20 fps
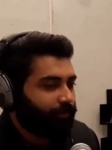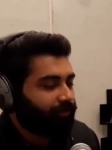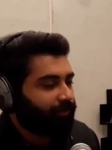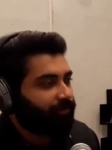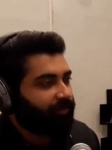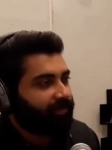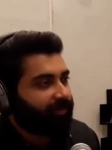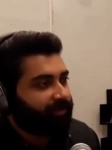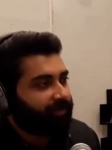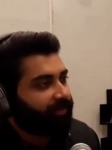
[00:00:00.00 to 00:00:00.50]

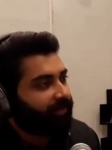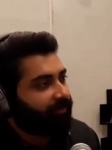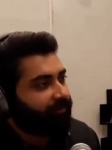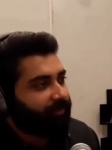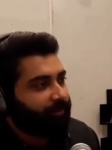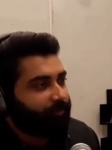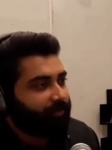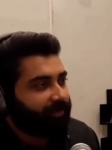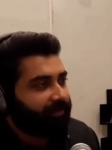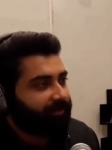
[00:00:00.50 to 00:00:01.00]
भी नहीं है
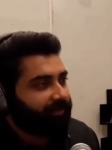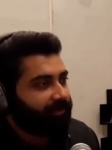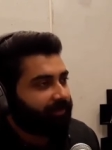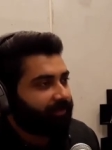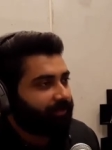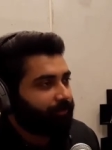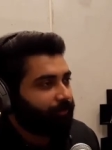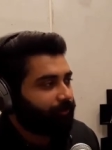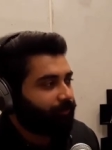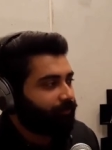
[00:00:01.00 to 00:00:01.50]
अभी बस
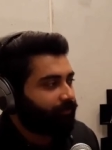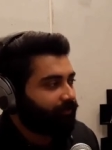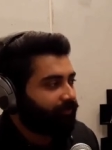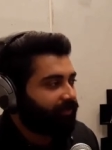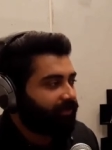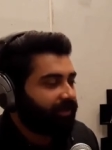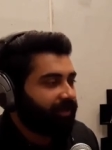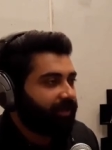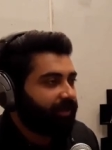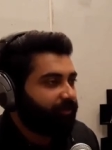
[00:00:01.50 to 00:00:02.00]
ये तो
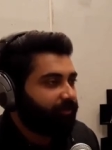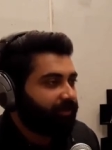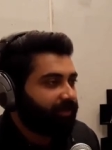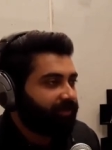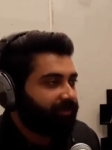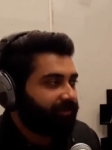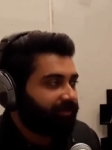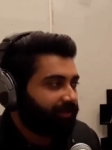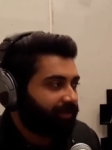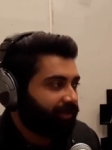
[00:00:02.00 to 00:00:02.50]
स्कैम है
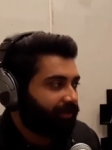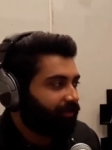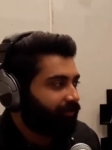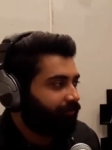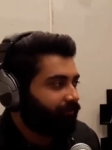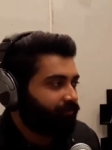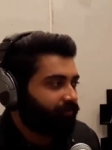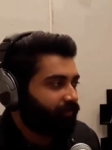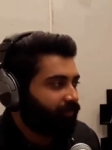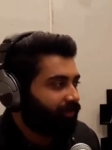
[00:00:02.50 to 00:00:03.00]
जिसका
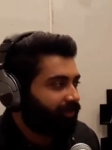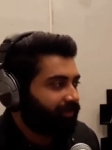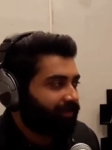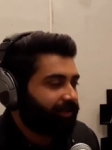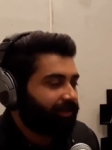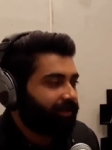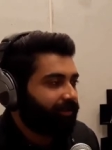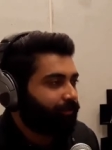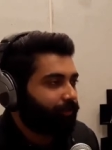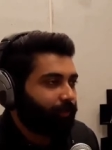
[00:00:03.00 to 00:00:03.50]

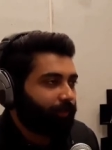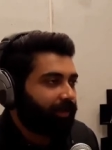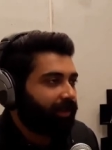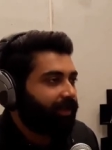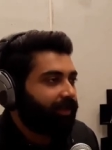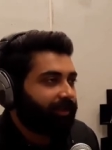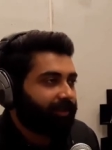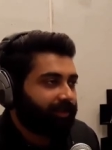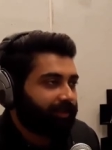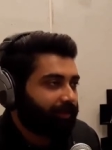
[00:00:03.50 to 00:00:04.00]
जिसका तुक्का
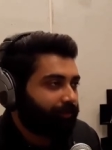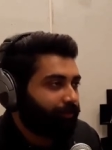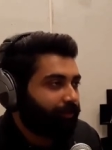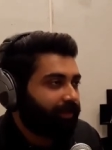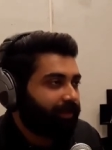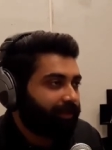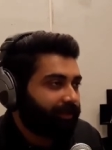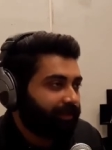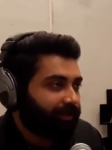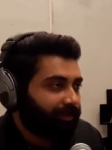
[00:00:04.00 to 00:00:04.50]
लग गया वो
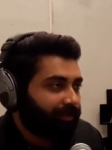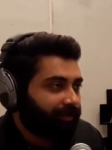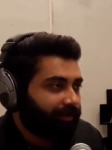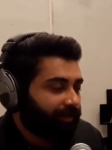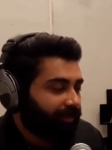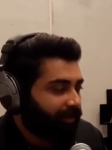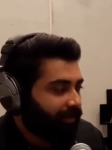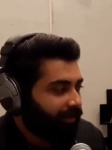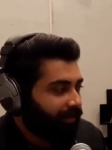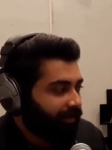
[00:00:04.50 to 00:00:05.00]
लग गया
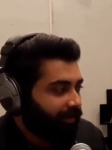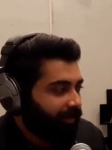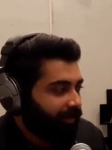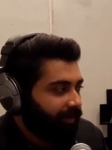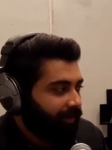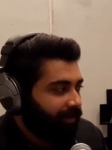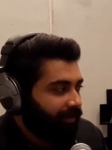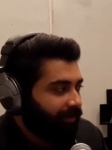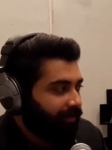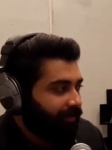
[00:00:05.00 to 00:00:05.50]

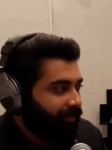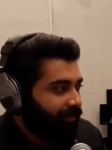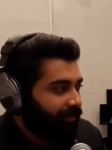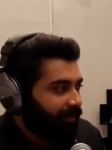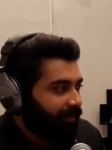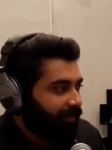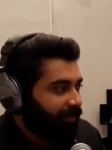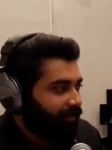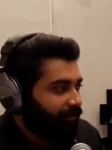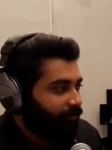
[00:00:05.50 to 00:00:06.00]

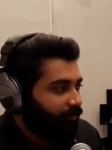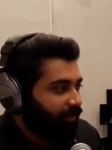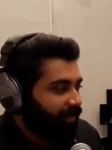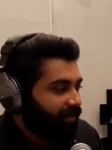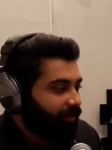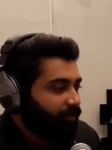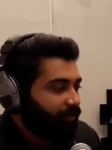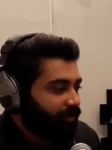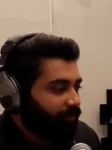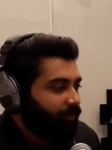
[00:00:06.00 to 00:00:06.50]
लेकिन
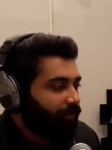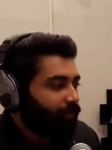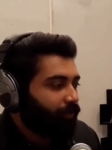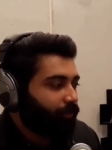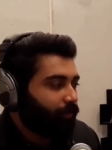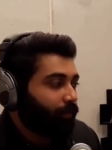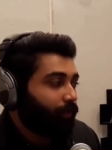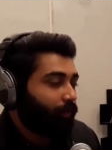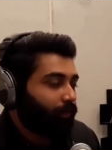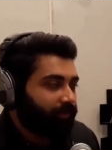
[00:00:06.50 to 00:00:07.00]
मैंने फिर भी
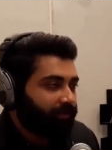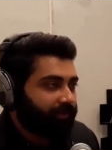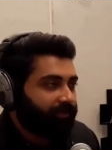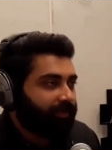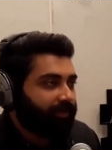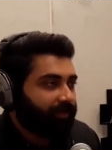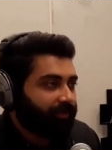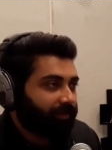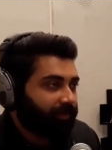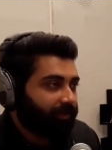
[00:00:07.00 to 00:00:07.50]
उसको कोशिश
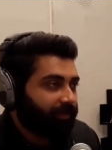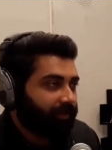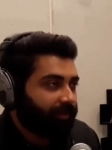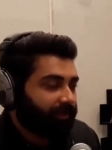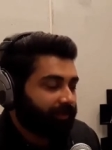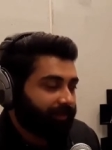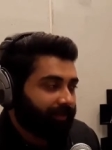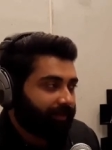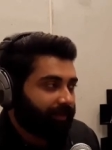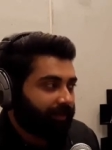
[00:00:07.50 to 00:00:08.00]
करता रहा
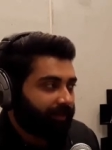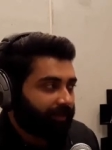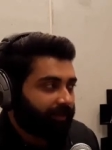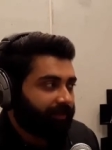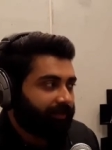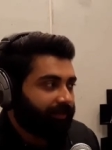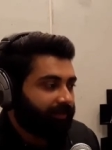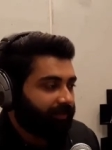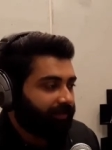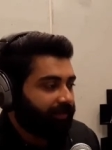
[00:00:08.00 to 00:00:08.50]
कि हाँ
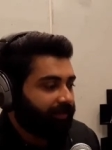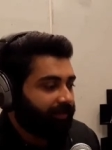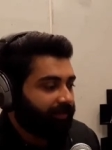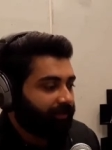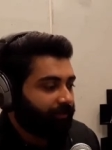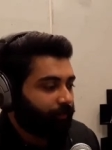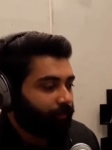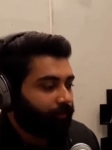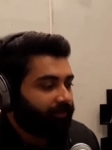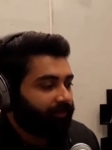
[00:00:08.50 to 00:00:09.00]
ठीक है
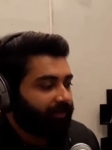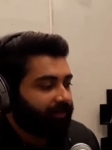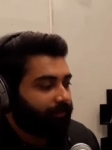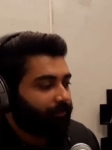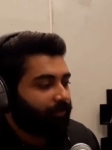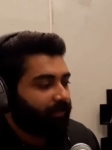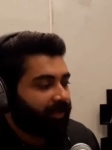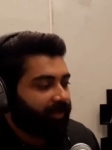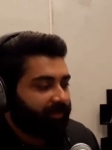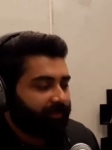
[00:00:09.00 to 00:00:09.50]
रोज़ की
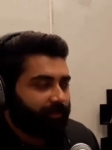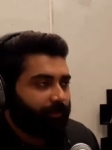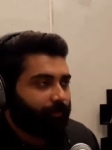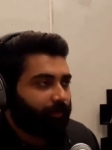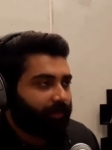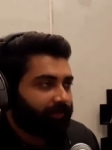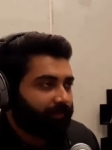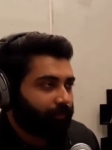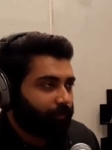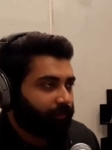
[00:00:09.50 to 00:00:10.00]
बायर
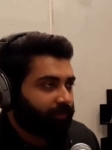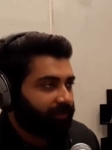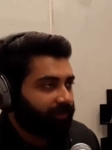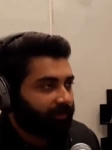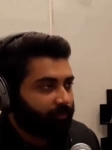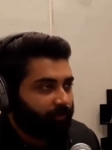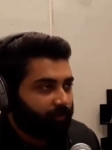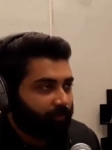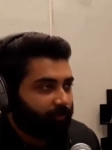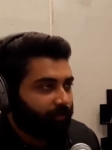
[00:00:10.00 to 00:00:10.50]
रिक्वेस्ट होती
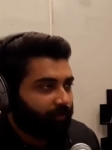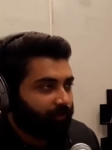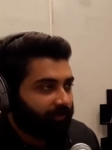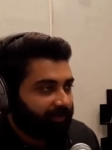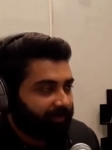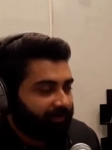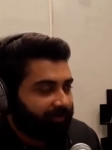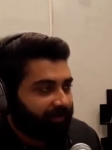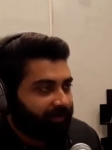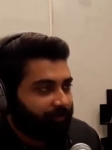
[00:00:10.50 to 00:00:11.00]
हैं
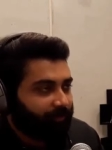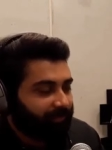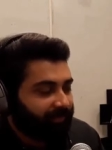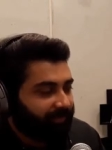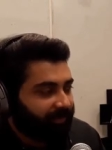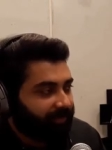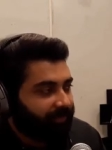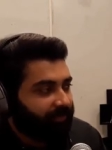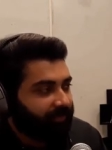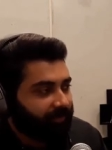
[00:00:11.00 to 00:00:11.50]
प्रपोजल्स आपने
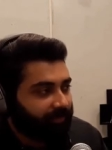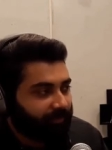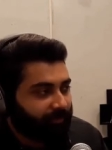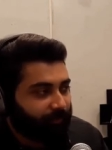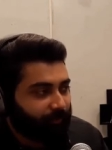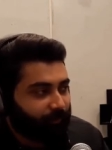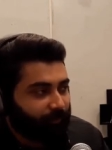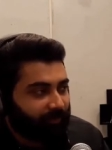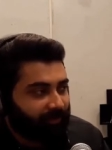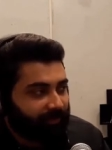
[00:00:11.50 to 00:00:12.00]
सेंड करने
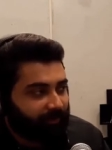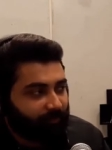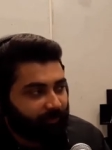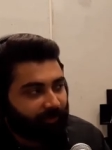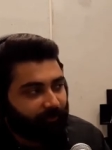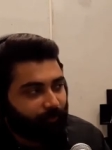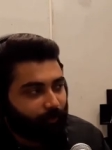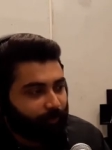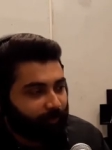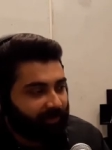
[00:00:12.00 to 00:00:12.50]
होते हैं मैं
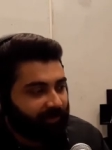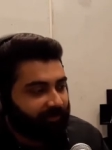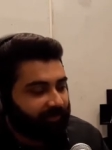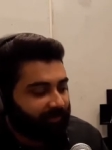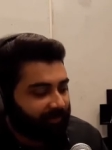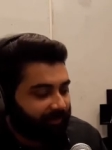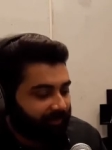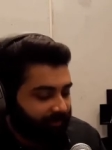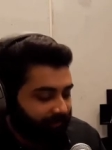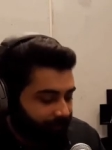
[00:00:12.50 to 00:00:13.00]
वो
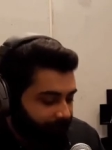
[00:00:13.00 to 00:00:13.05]
भेजता रहा